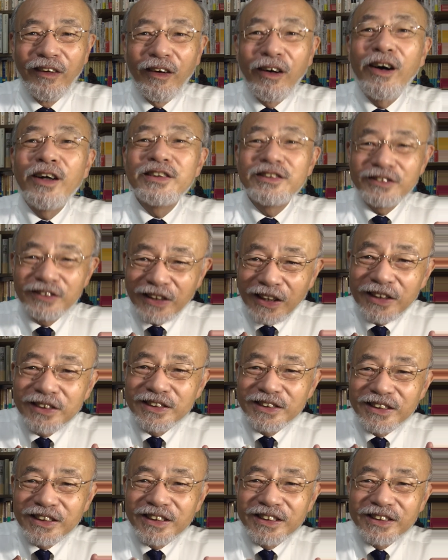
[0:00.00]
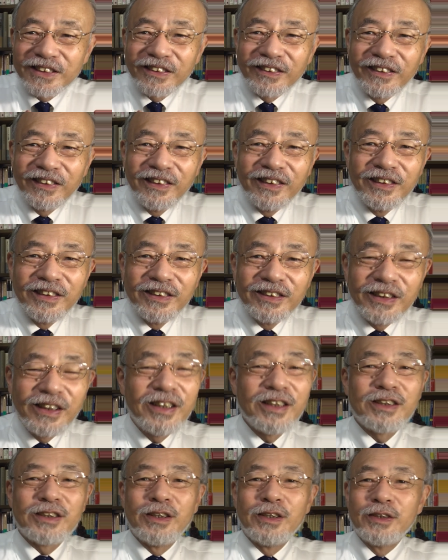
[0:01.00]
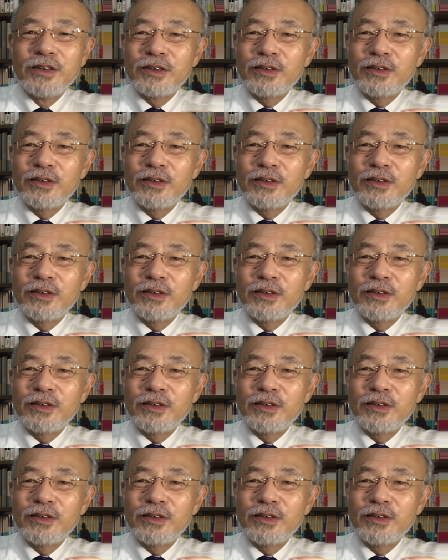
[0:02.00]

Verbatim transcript: ああいう感じですよ。で